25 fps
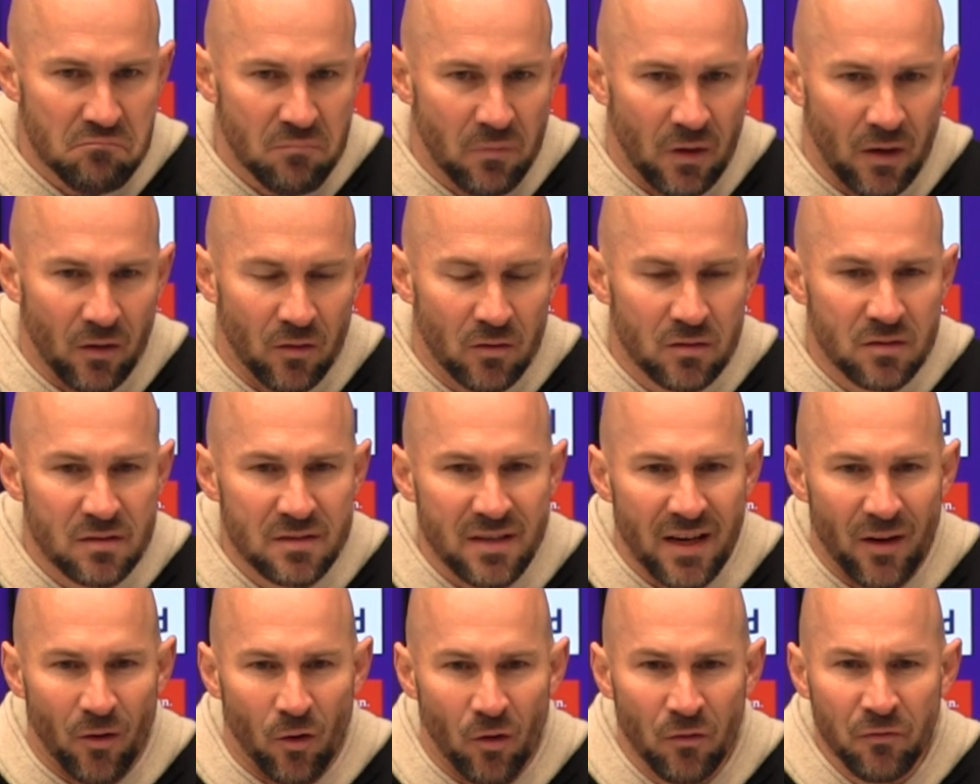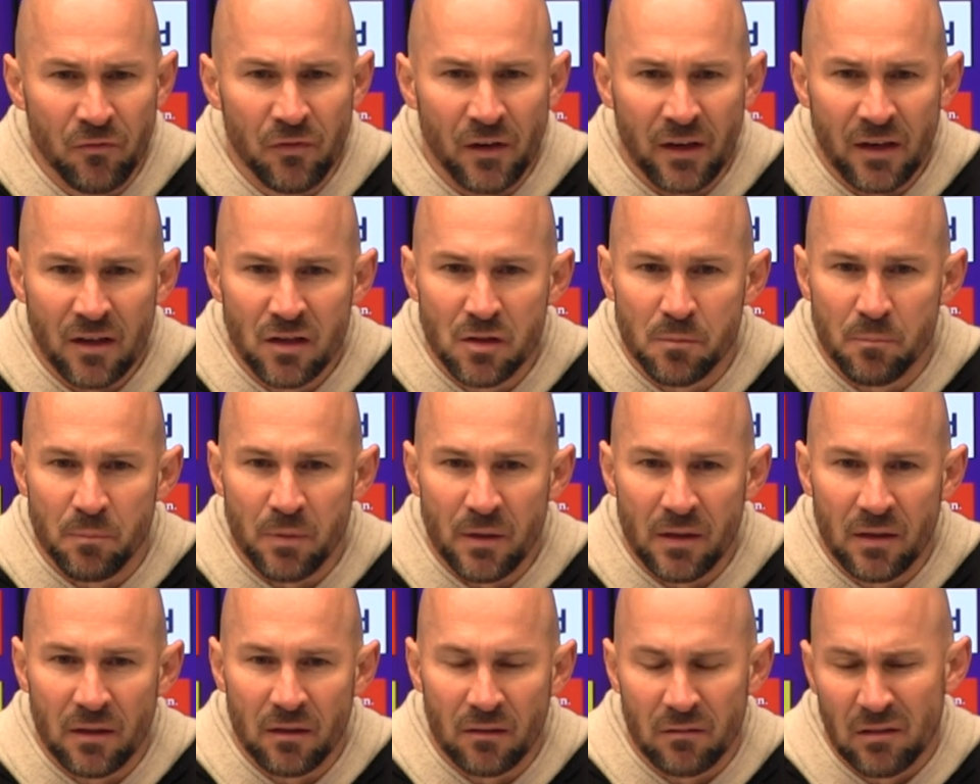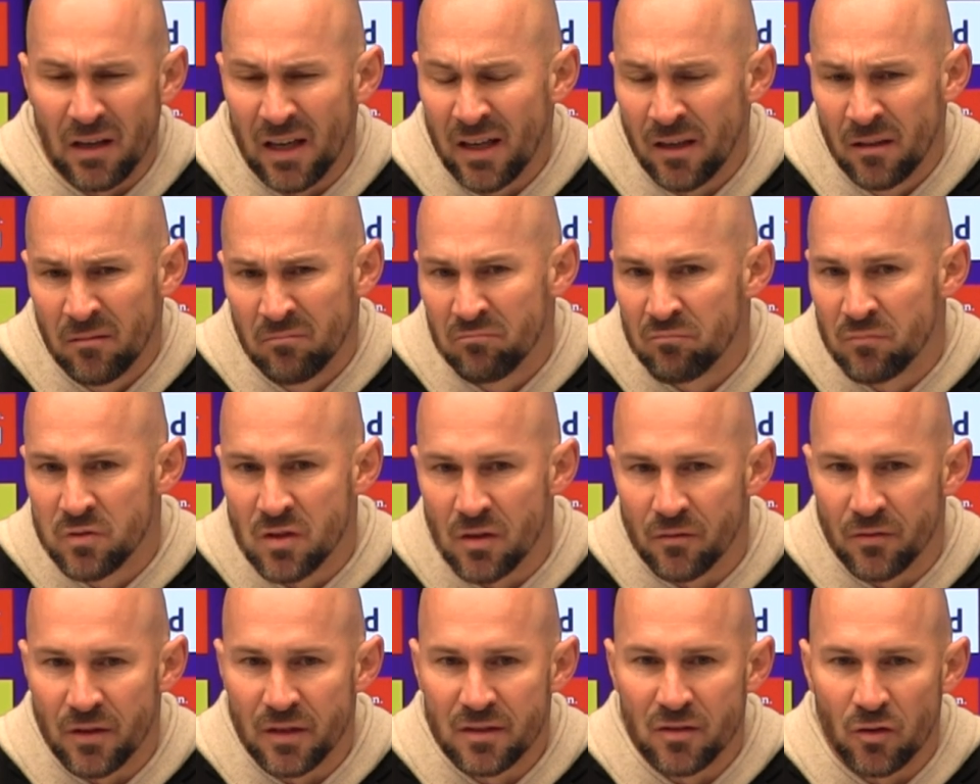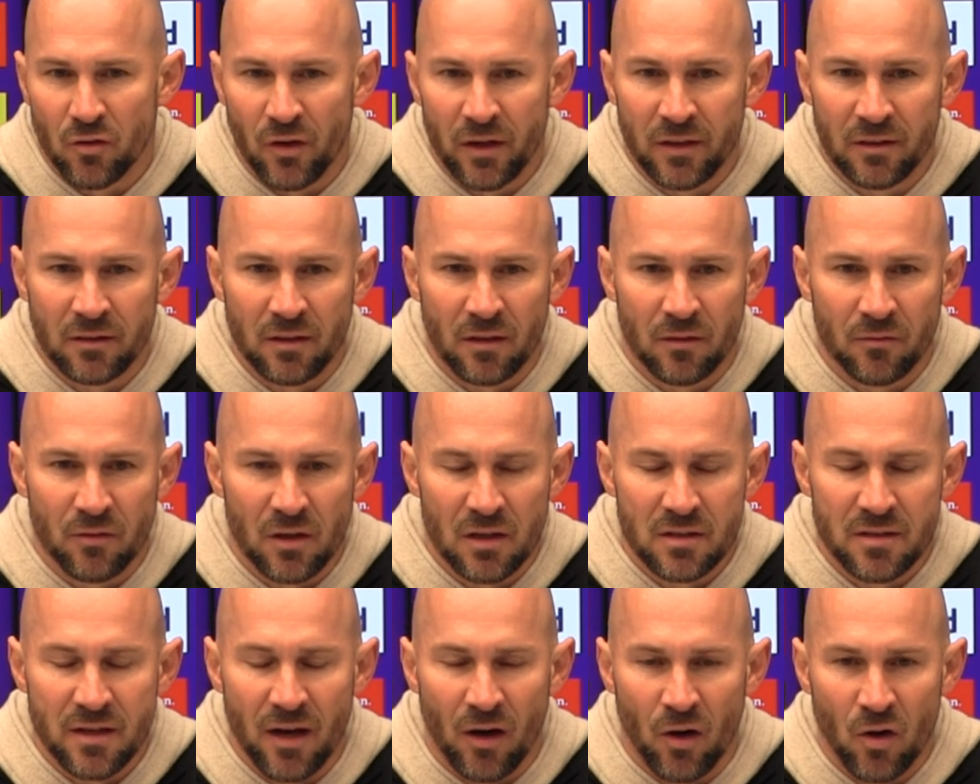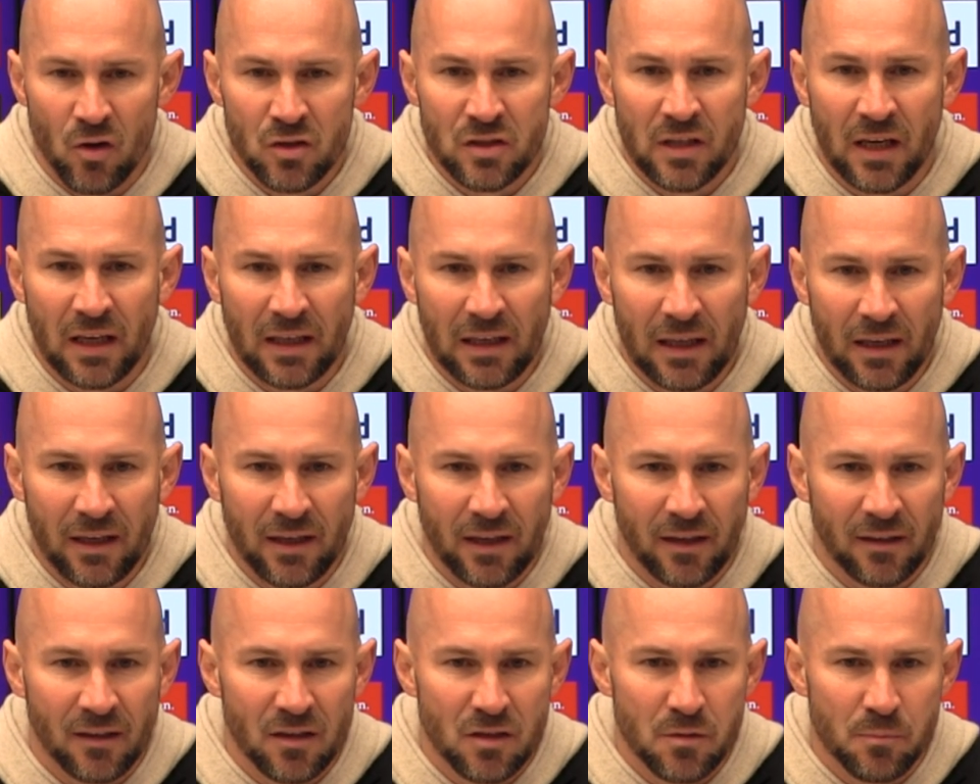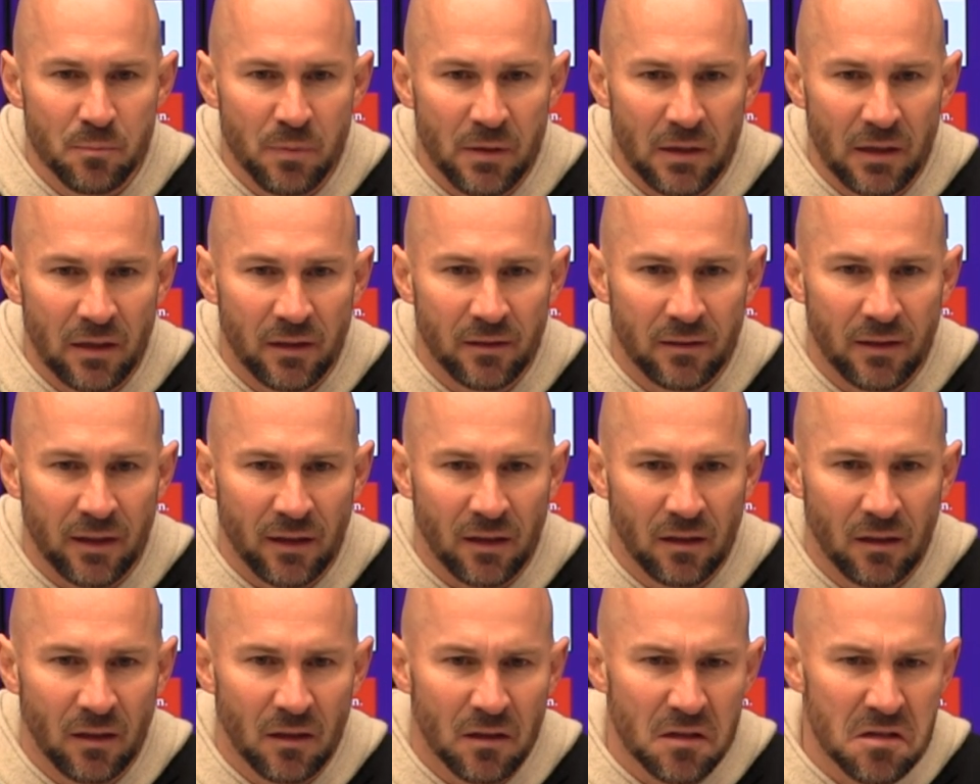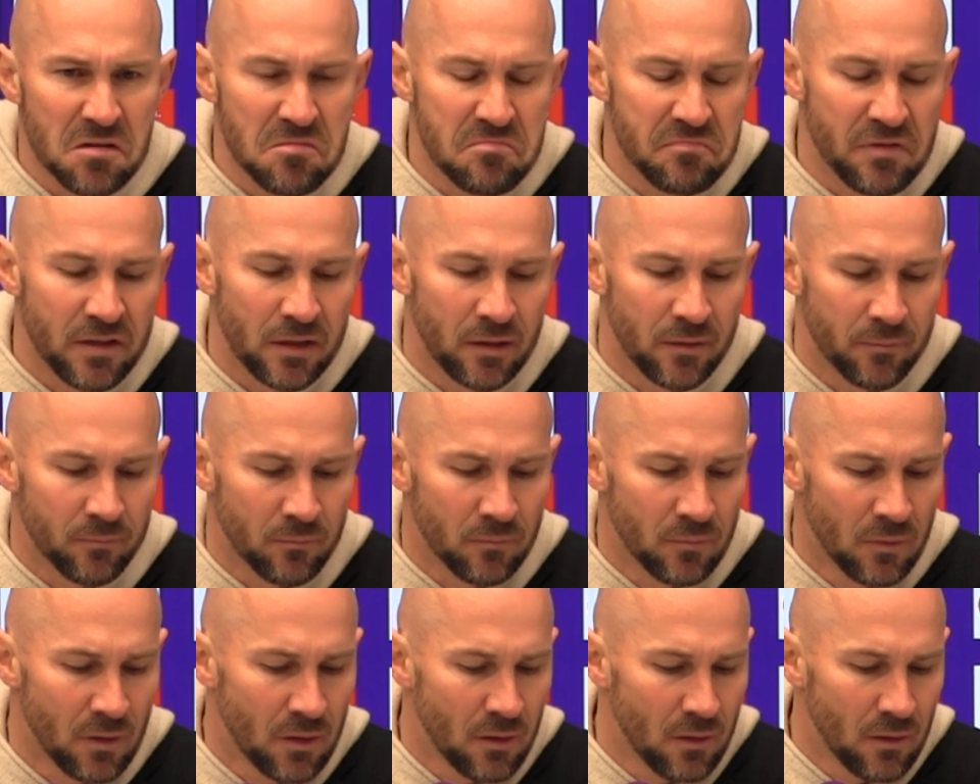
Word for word: ja, sehr offene Spiele, so wie es heute war, sehr ausgeglichene Spiele, ich denke äh, wir im,